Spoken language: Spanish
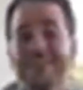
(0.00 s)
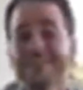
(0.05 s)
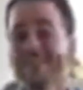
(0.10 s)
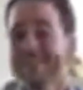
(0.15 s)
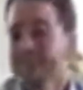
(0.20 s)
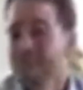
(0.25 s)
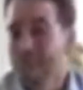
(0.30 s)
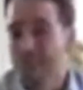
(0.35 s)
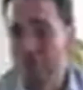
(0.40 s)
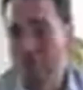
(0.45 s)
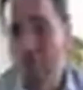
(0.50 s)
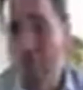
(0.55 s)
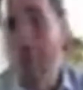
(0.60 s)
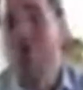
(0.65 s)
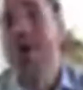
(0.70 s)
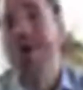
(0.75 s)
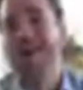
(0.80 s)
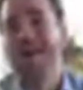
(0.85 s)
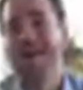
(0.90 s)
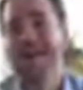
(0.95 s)
si
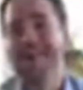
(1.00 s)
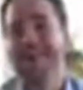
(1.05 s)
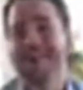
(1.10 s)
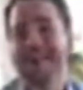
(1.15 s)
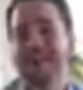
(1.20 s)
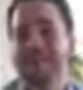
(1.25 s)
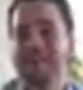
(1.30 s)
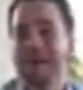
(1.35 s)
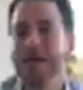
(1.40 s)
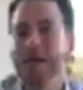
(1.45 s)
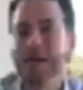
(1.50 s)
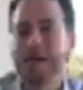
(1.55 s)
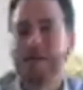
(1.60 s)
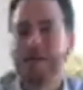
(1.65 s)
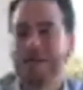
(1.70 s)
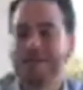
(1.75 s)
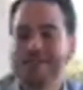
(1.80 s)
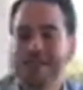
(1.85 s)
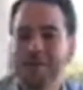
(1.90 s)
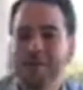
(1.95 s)
movemos a la gente de manera
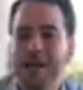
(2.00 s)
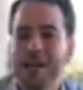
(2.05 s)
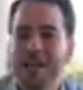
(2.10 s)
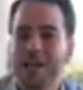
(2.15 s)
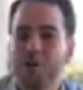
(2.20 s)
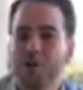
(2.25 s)
masiva a las